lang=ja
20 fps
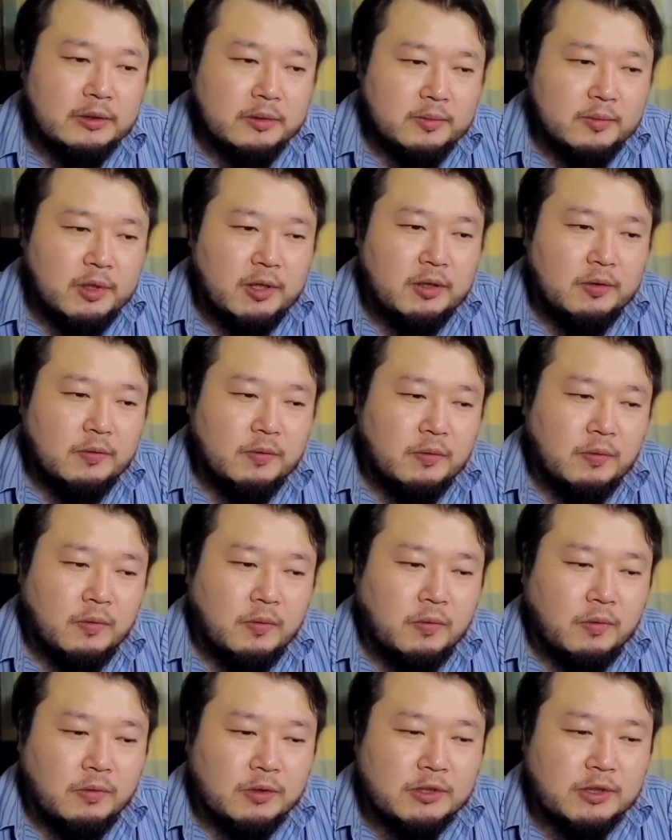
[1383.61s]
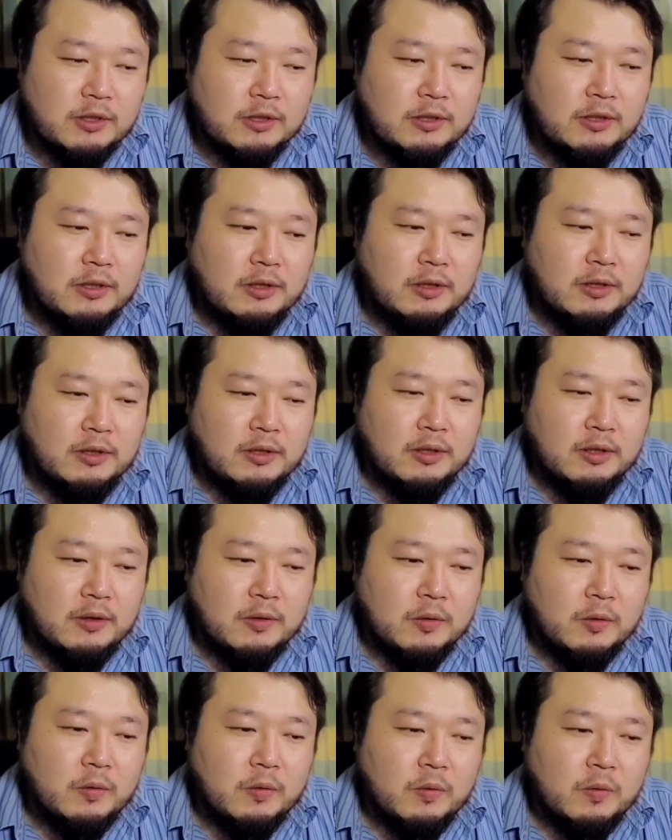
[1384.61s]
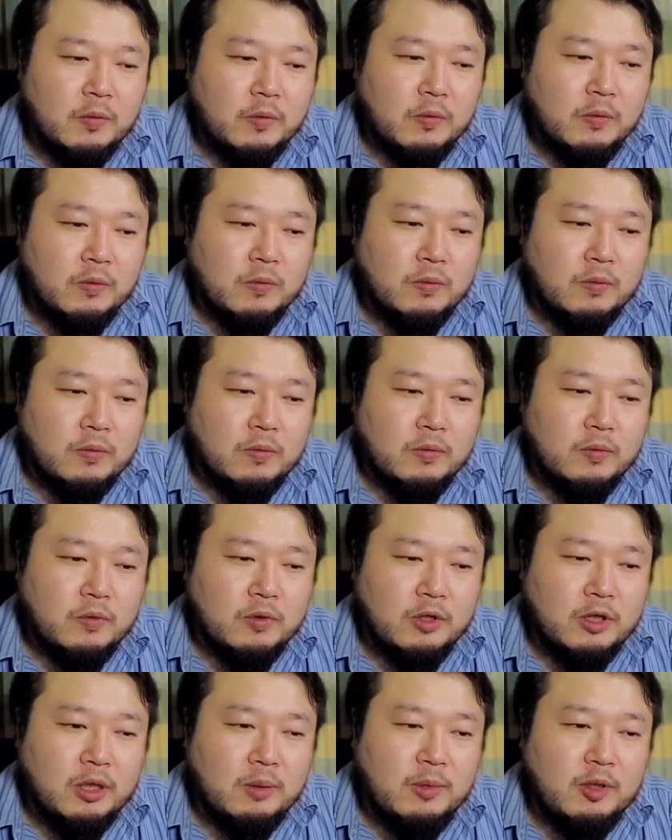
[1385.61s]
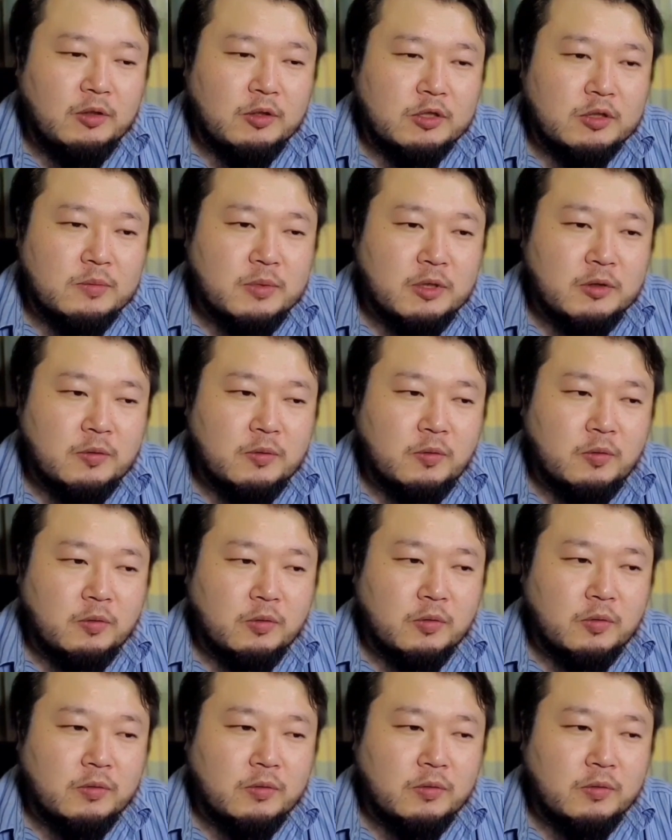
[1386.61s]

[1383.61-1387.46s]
まあ、この先、ゲーミングスマートフォン、